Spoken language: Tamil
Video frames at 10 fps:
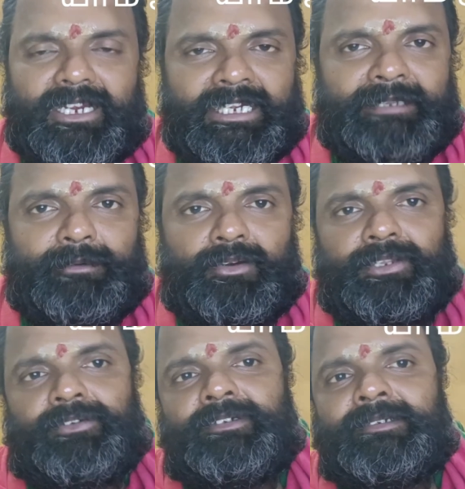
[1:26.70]
கண்டிப்பாக
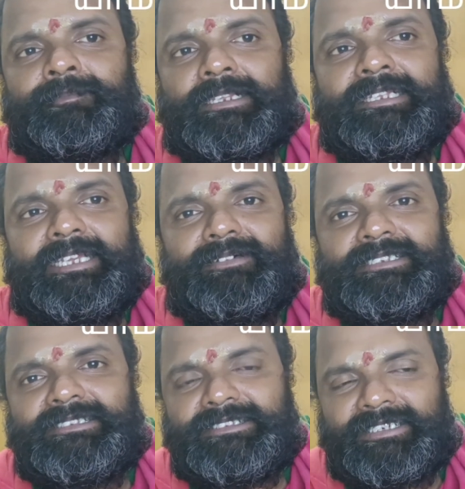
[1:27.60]
உடையும் இதே
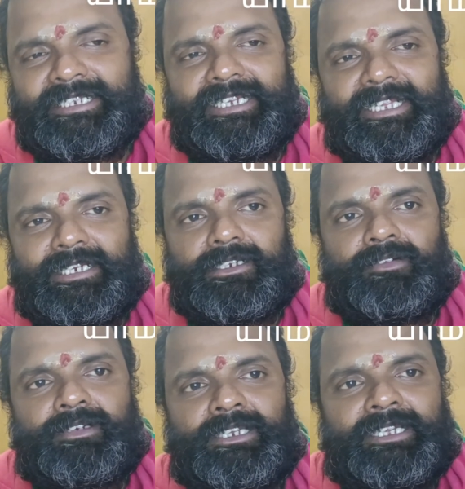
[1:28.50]
வந்து சென்னையில்
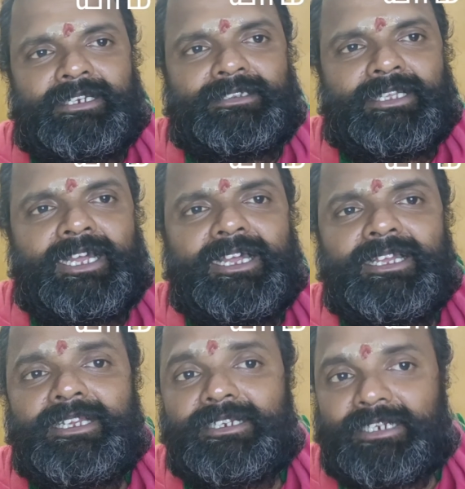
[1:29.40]
இருக்கிறவங்களா இருந்தால்
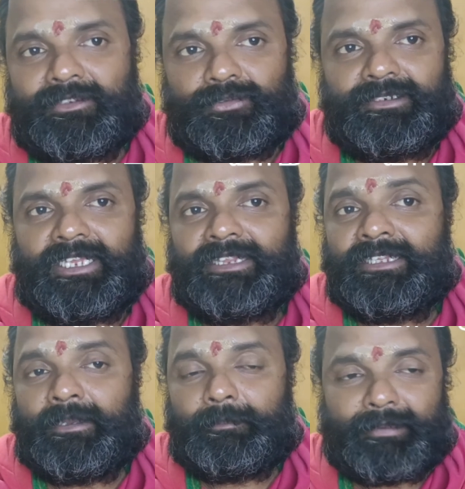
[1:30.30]
நான் சொன்ன
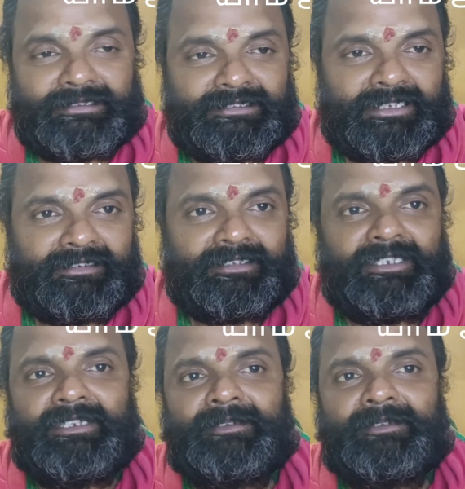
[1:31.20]
அந்த பச்சரிசி